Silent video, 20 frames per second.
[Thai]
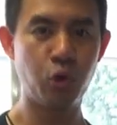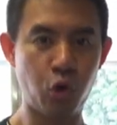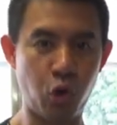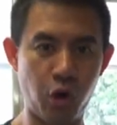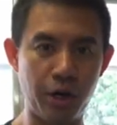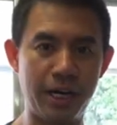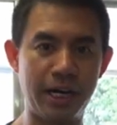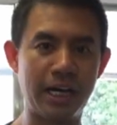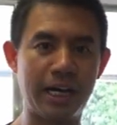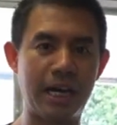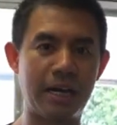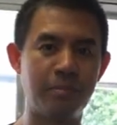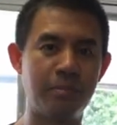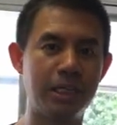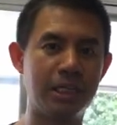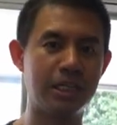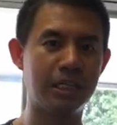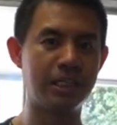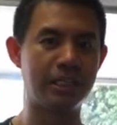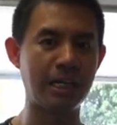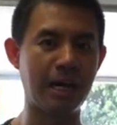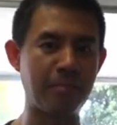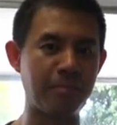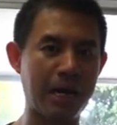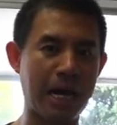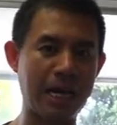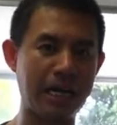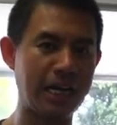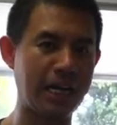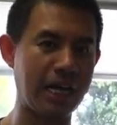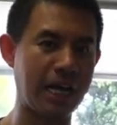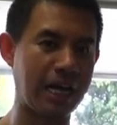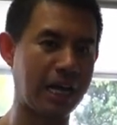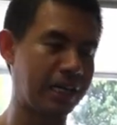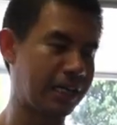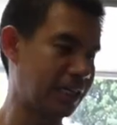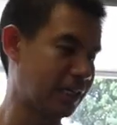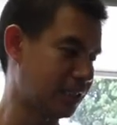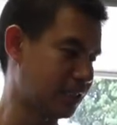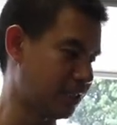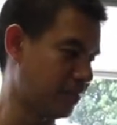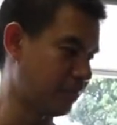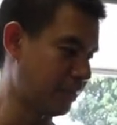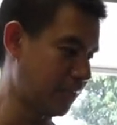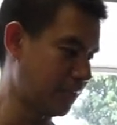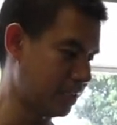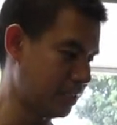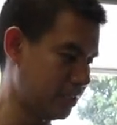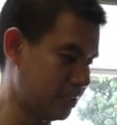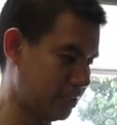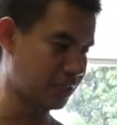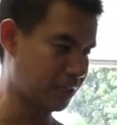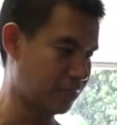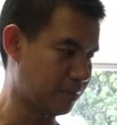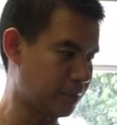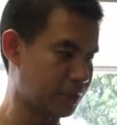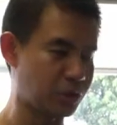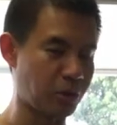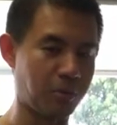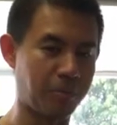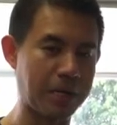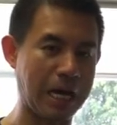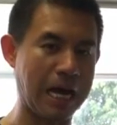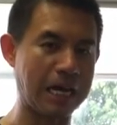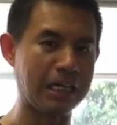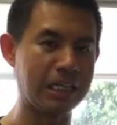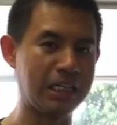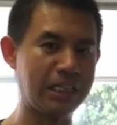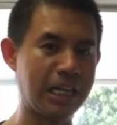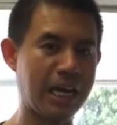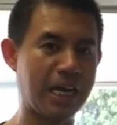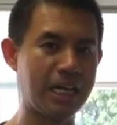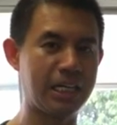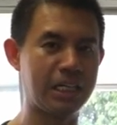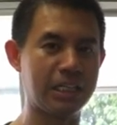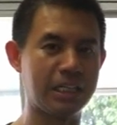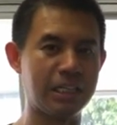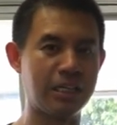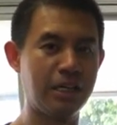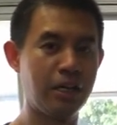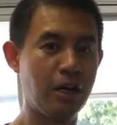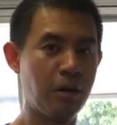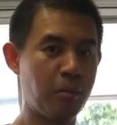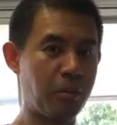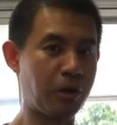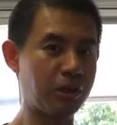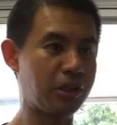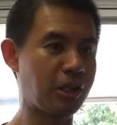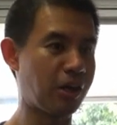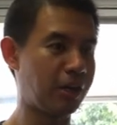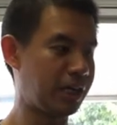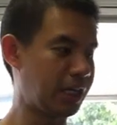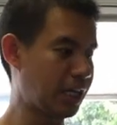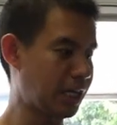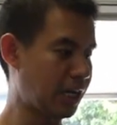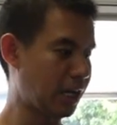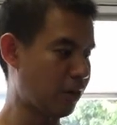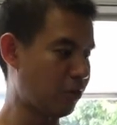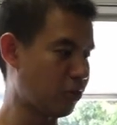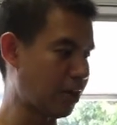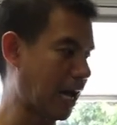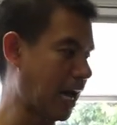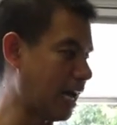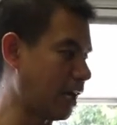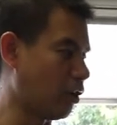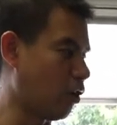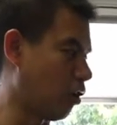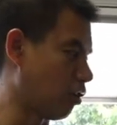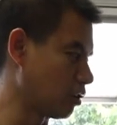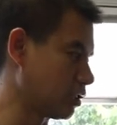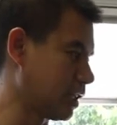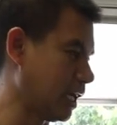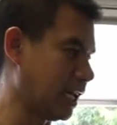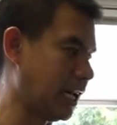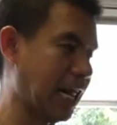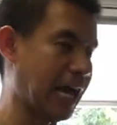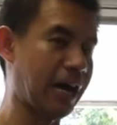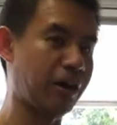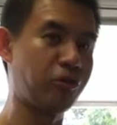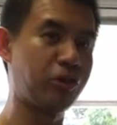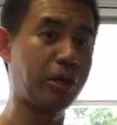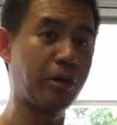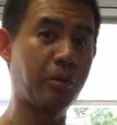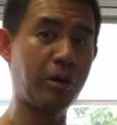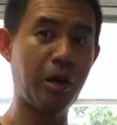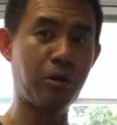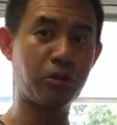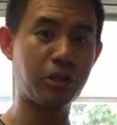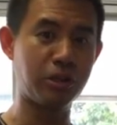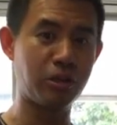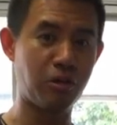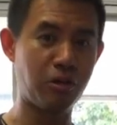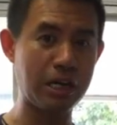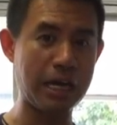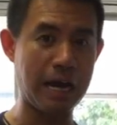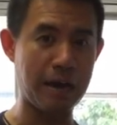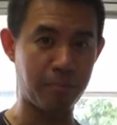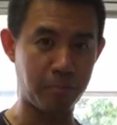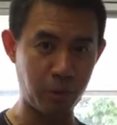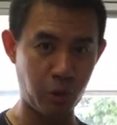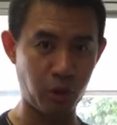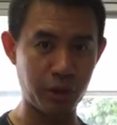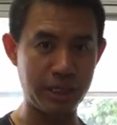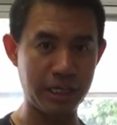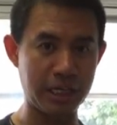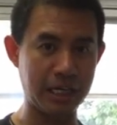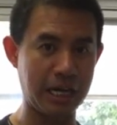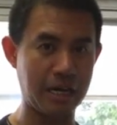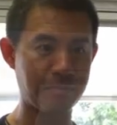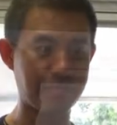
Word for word: กคนนะครับที่เคยทำร้านอาหารเนี่ยจะไม่เจอประสบการณ์นี้แน่เลย เพราะตอนนี้เราขายของเสร็จแล้ว เดี๋ยวเราจะต้องขับรถนะครั